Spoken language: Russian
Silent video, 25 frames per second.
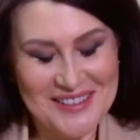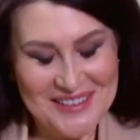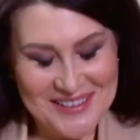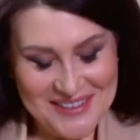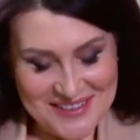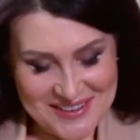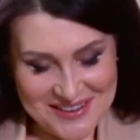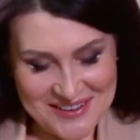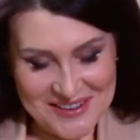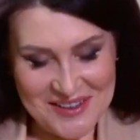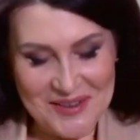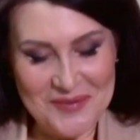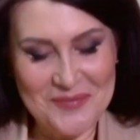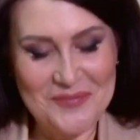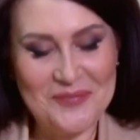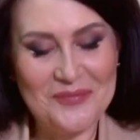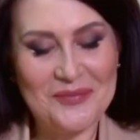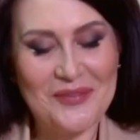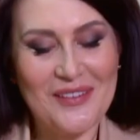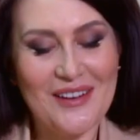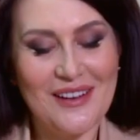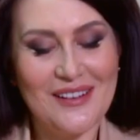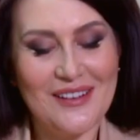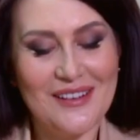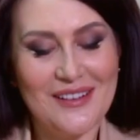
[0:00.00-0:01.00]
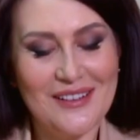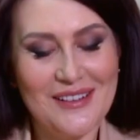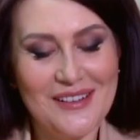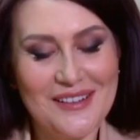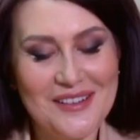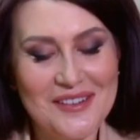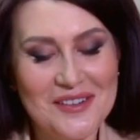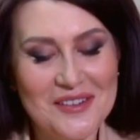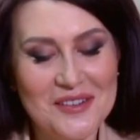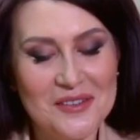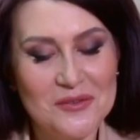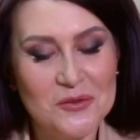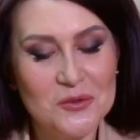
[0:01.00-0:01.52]
Да.
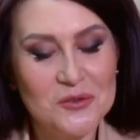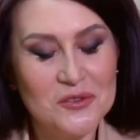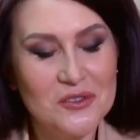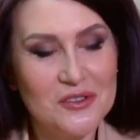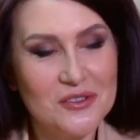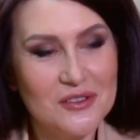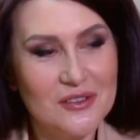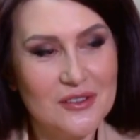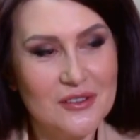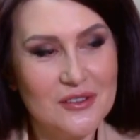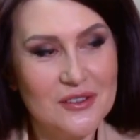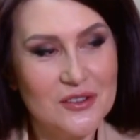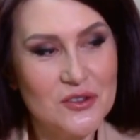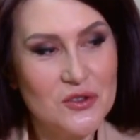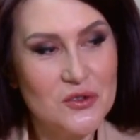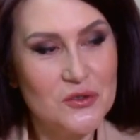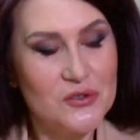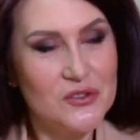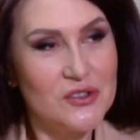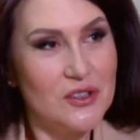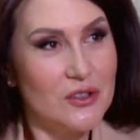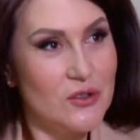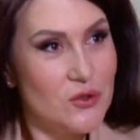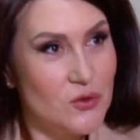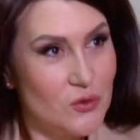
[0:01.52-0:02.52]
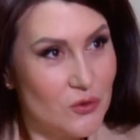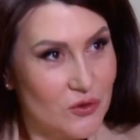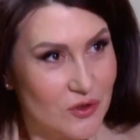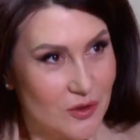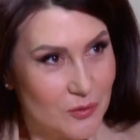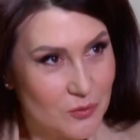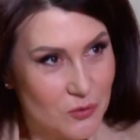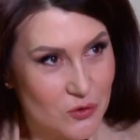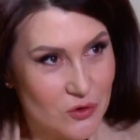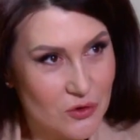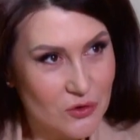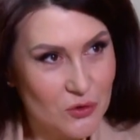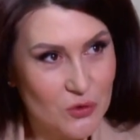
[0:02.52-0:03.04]
А, вот э, начался еще к
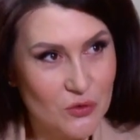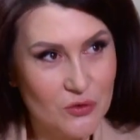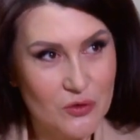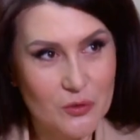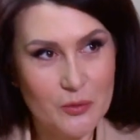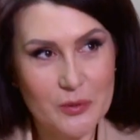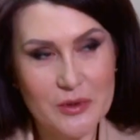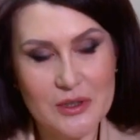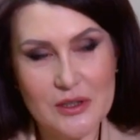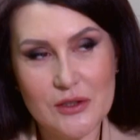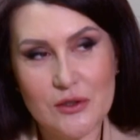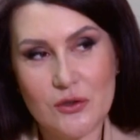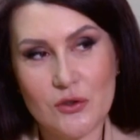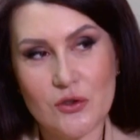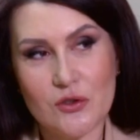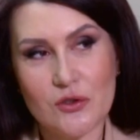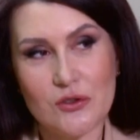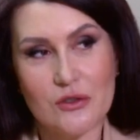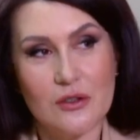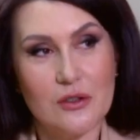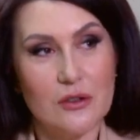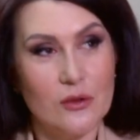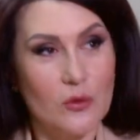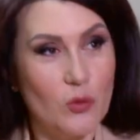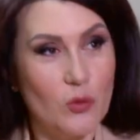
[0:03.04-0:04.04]
тому же новый политический